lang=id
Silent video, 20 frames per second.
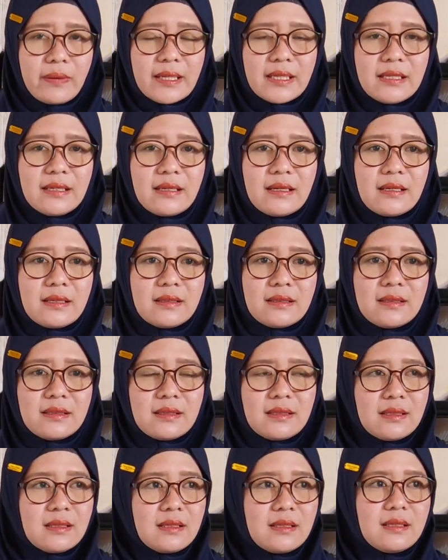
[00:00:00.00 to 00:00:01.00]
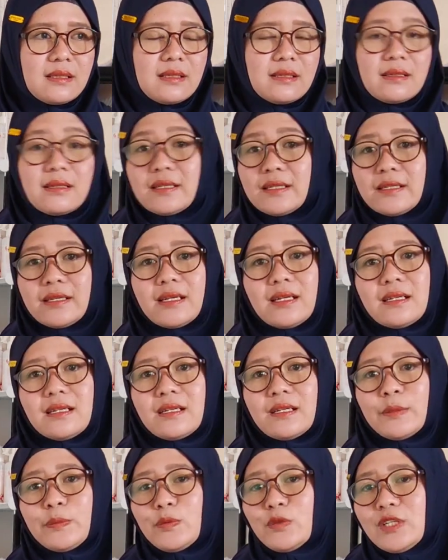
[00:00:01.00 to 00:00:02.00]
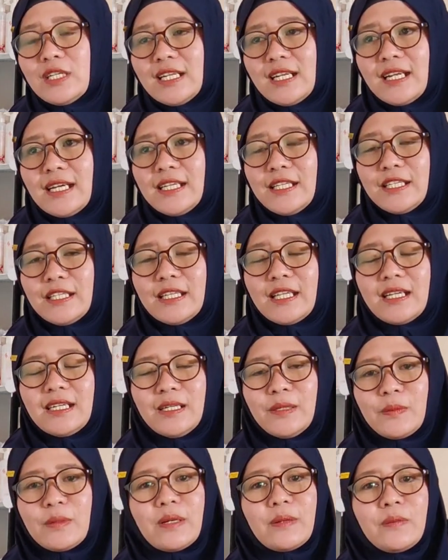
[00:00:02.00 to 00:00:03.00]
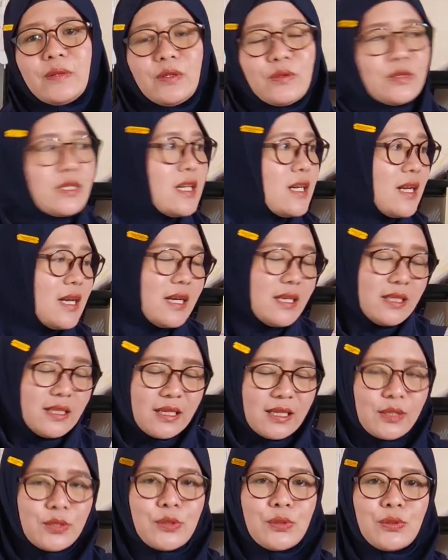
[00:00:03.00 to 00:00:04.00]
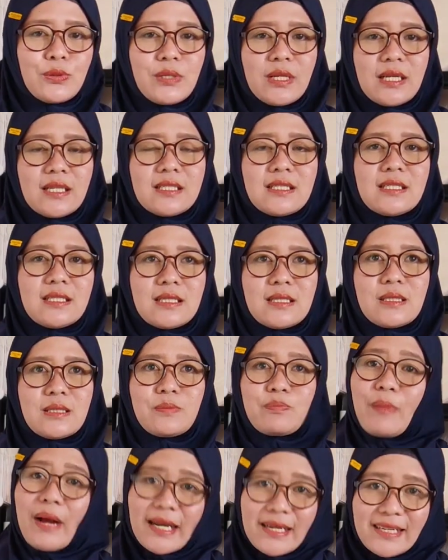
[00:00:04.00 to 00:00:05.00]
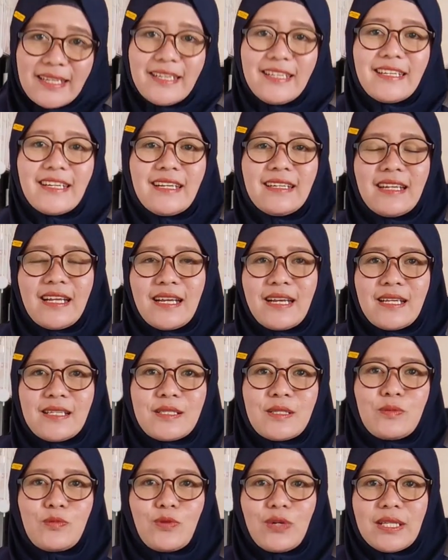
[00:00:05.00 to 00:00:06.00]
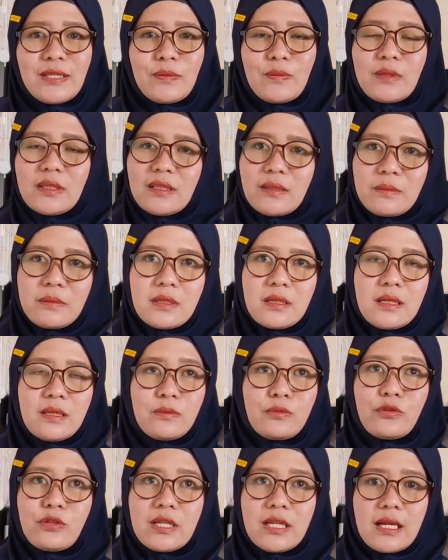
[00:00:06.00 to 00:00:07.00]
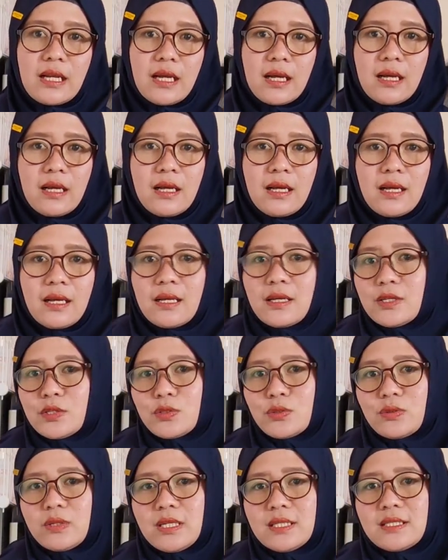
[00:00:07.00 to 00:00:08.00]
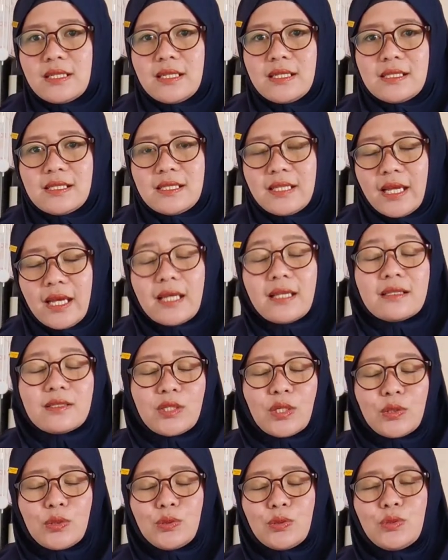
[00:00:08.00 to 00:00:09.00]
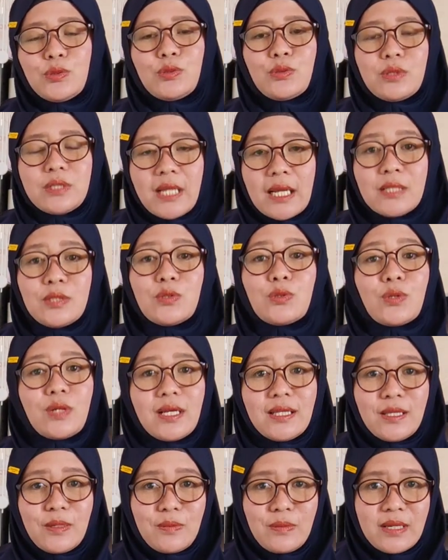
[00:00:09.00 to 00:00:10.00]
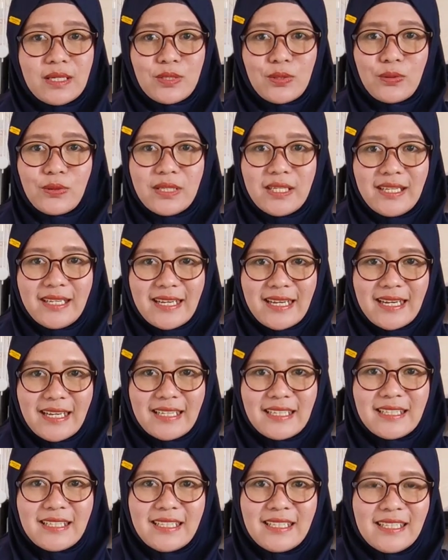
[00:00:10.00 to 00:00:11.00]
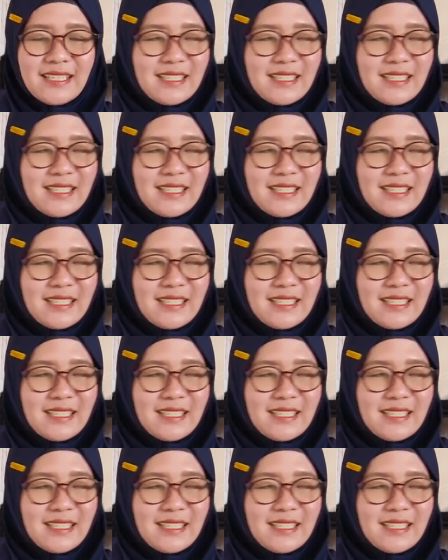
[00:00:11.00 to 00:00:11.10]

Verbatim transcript: hewan ya dan alhamdulillah ini tadi Mak Miu dan Ayah sudah mandiin anak-anak semua teman-teman alhamdulillah sudah selesai dan dan juga termasuk Kikan